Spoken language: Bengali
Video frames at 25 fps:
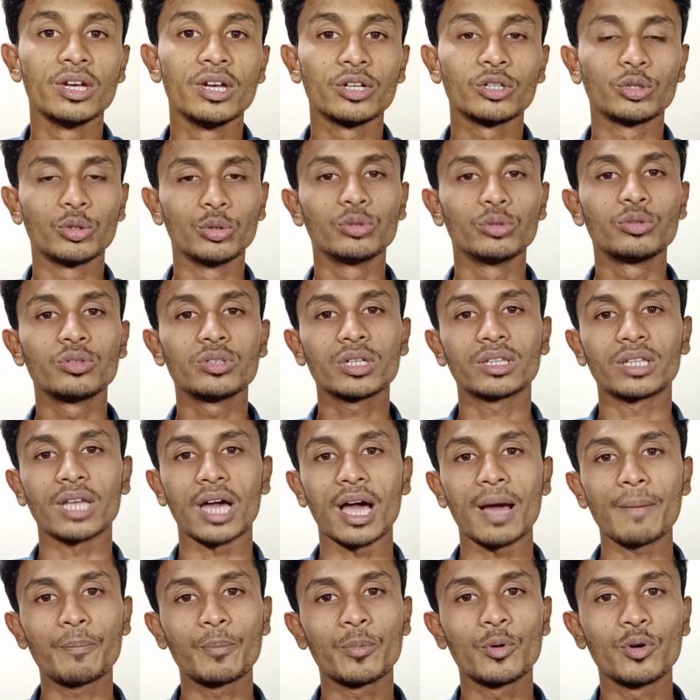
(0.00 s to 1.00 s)
শুধু যে
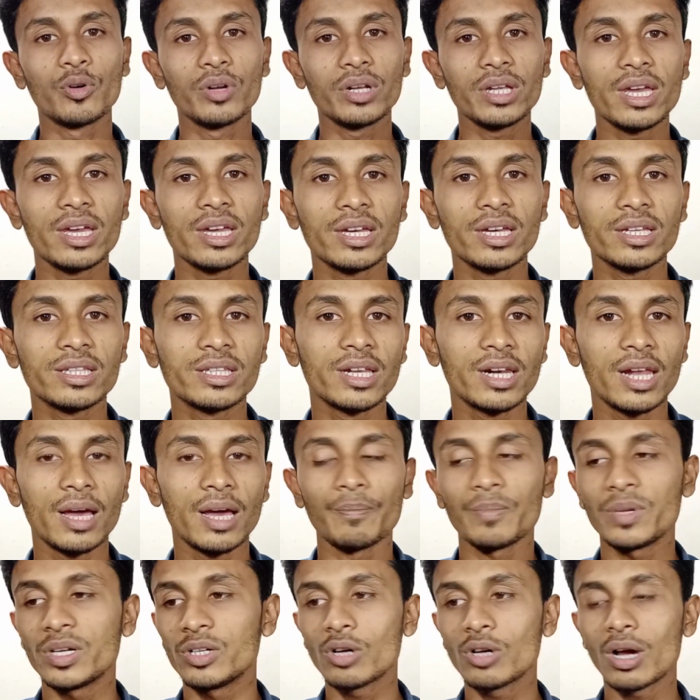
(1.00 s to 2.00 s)
ধাপ করিয়ে গিয়ে দিলাম
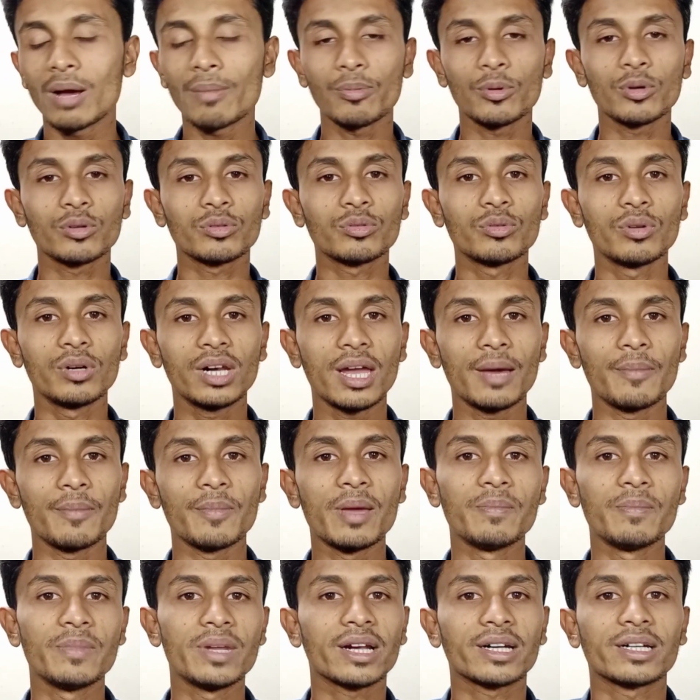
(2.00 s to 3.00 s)
ভিডিও আপলোড করলাম
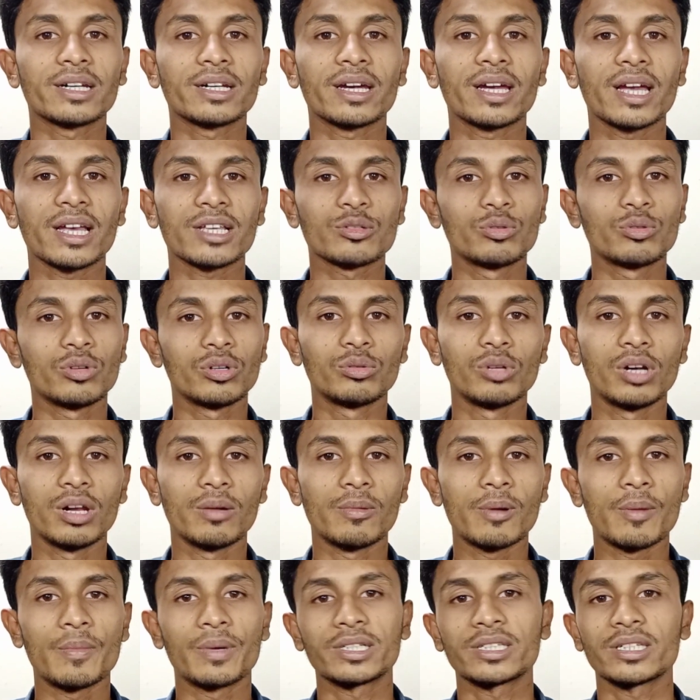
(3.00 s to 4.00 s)
এমনি একটা কাজ করে তুললাম
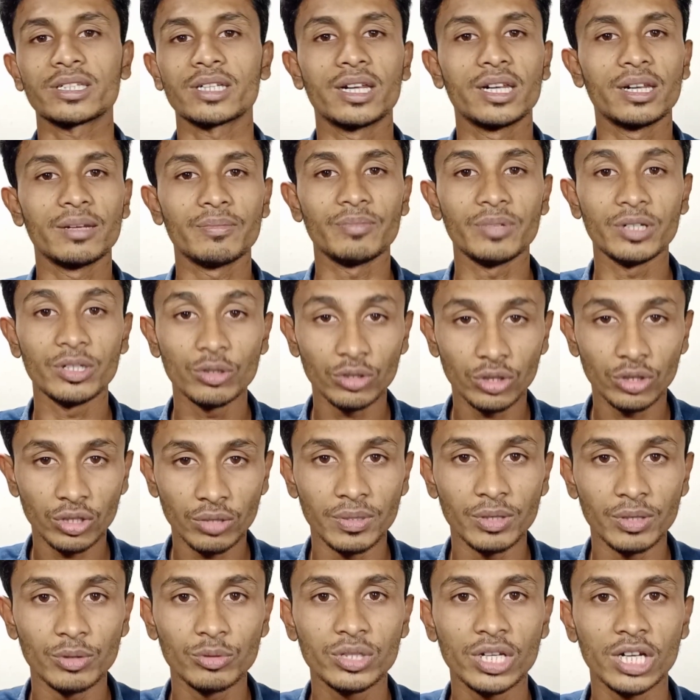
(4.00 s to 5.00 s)
আমার চ্যানেলে ভিডিওতে
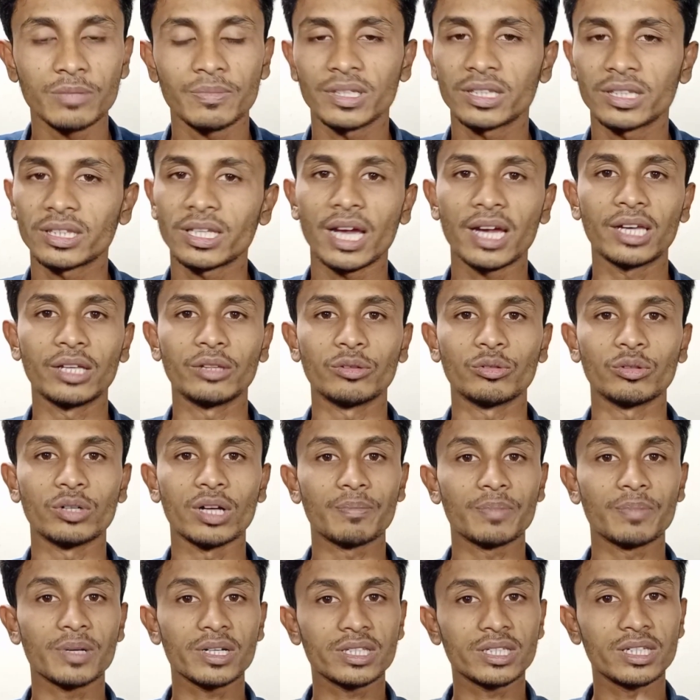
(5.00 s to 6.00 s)
ভিউজ আসবে তা কিন্তু না
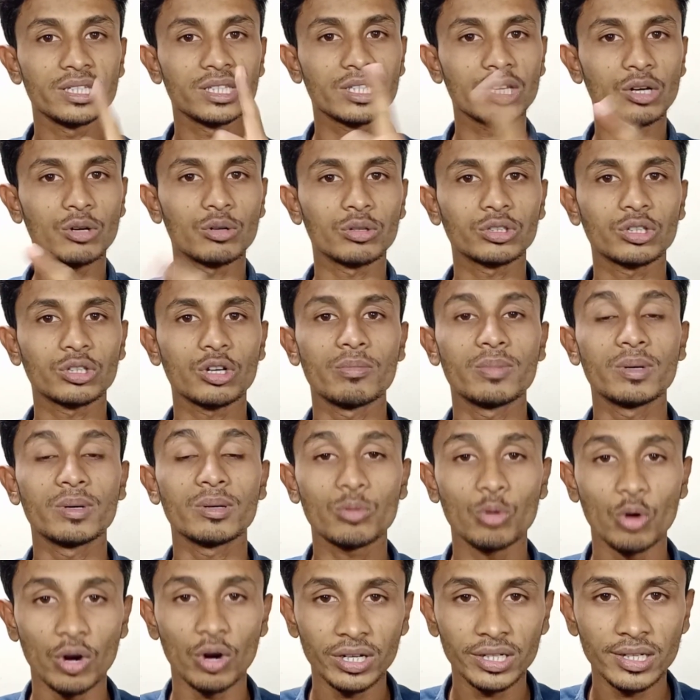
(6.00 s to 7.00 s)
আপনার চিন্তা করতে হবে না
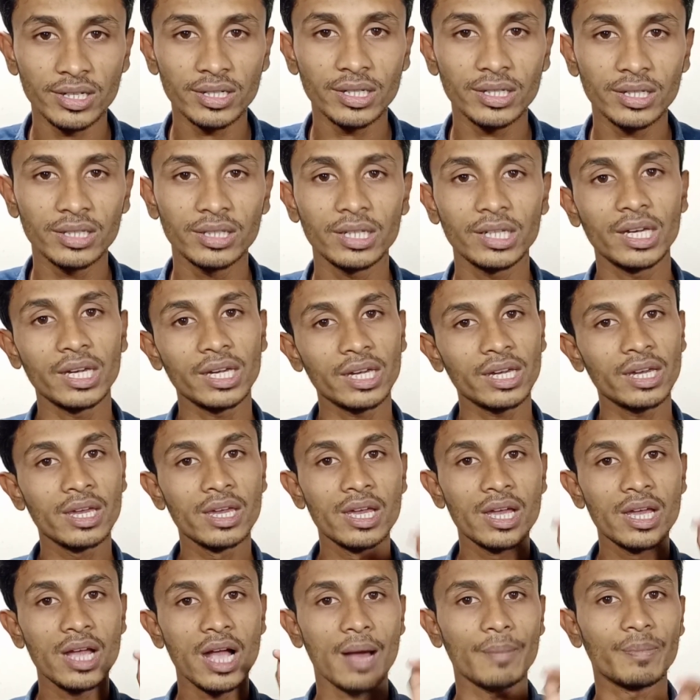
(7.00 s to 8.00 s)
কন্টেন্টের দিকে
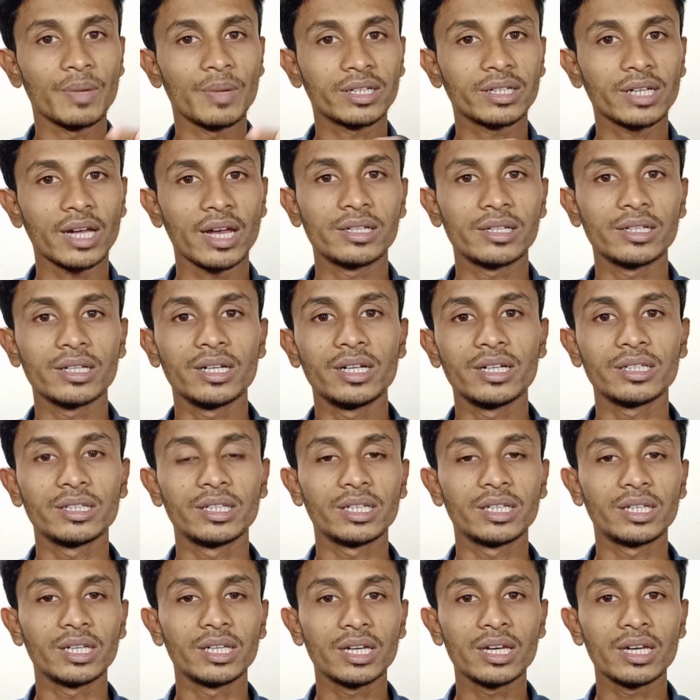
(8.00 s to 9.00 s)
আপনার টাইটেলের
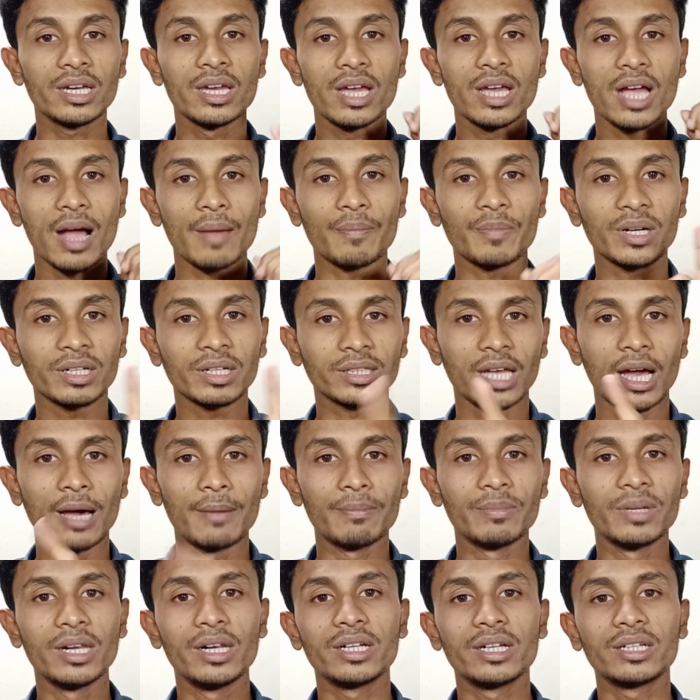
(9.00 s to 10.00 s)
দিকে আপনার
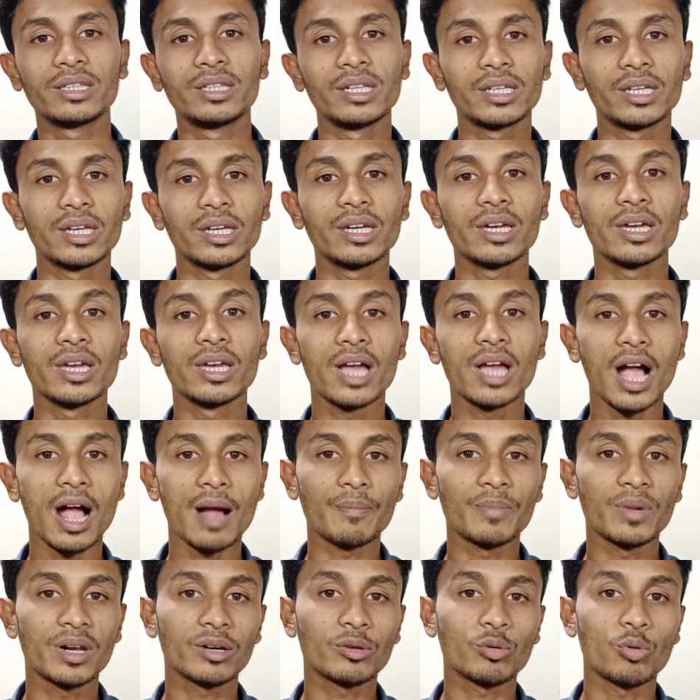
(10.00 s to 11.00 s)
থামনেলের দিকে
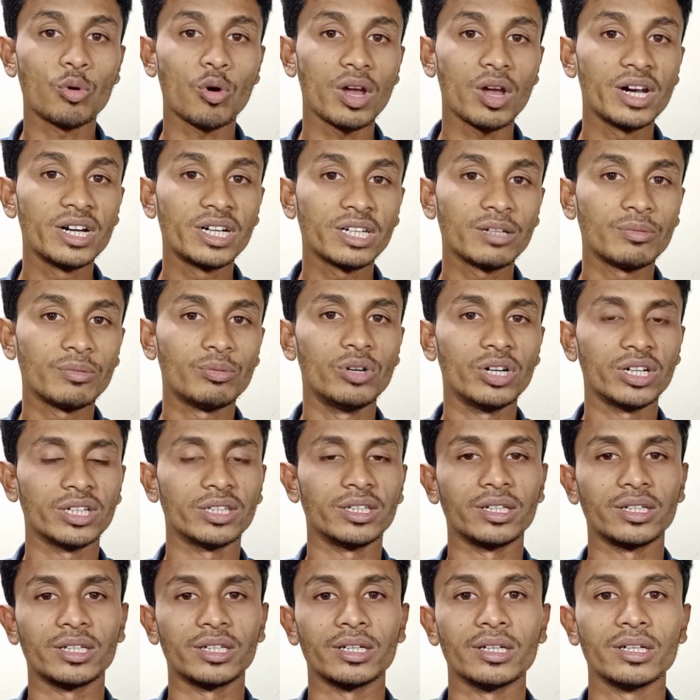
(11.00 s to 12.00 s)
আপনার কোয়ালিটি ফুলের
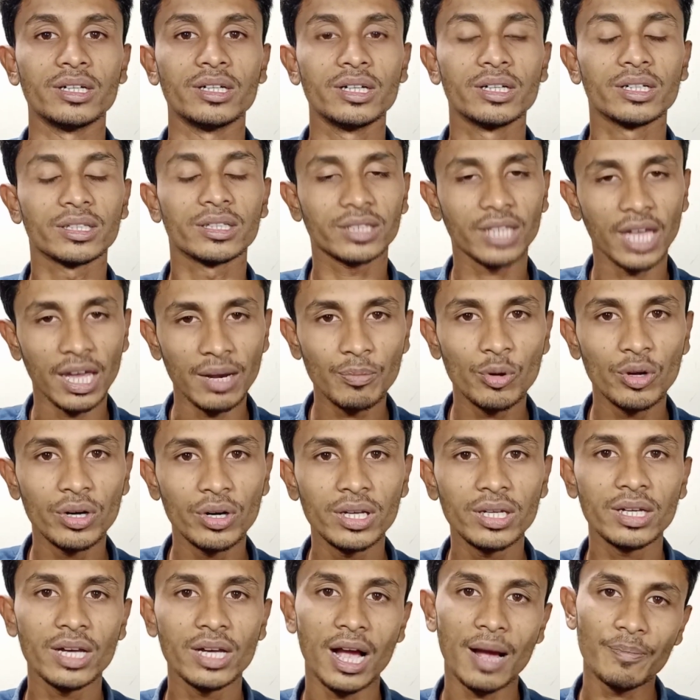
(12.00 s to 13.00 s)
দিকে
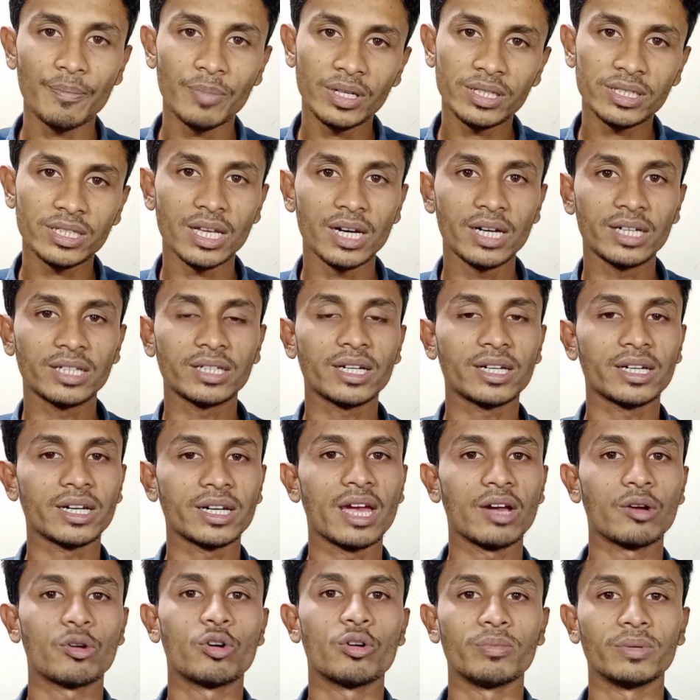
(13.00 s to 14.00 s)
তারপরেই আপনার চ্যানেলটা
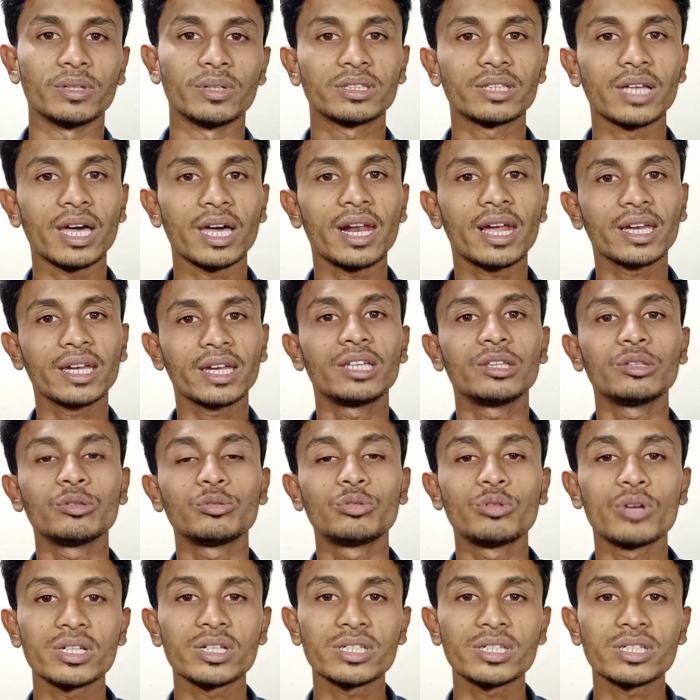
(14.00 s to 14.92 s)
র্যাঙ্ক হবে তার আগে কিন্তু দু